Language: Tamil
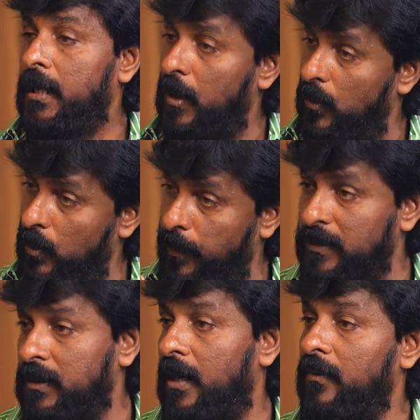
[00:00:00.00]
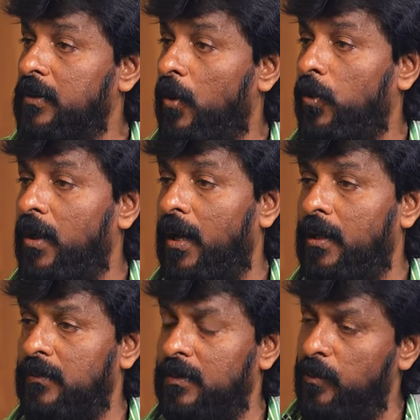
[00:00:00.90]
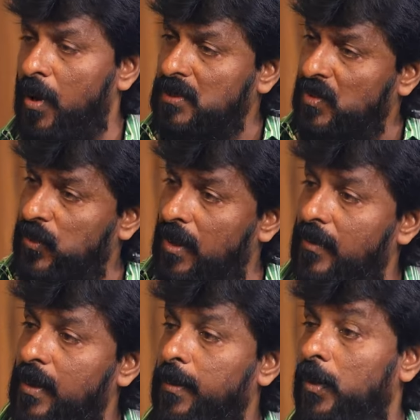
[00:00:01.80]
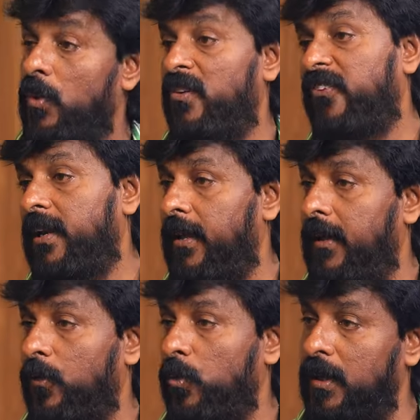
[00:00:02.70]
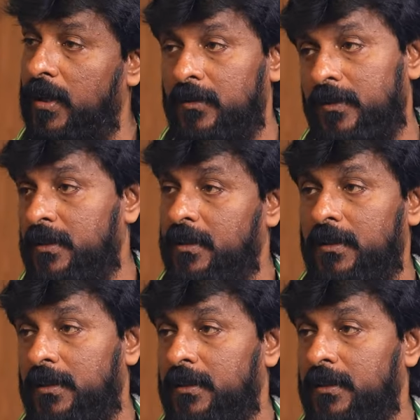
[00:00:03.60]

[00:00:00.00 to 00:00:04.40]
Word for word: இல்லை ஒரு பத்து நாள் வந்தால் கூட அதை வந்து மாதம் ஃபுல்லாக வர்ற மாதிரி ஒரு ஃபீலை கொடுக்கறது வந்து